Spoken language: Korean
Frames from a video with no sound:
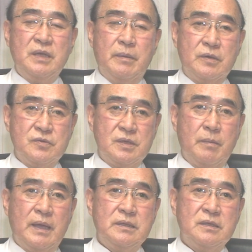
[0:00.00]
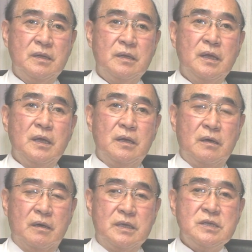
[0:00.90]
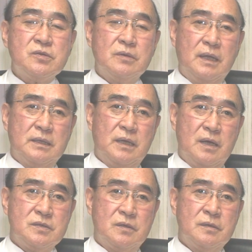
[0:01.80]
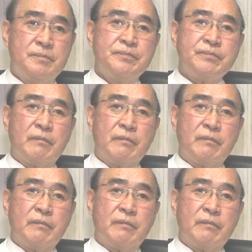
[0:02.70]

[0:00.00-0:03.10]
예방 주사 만드는 어, 기술을 갖다가서는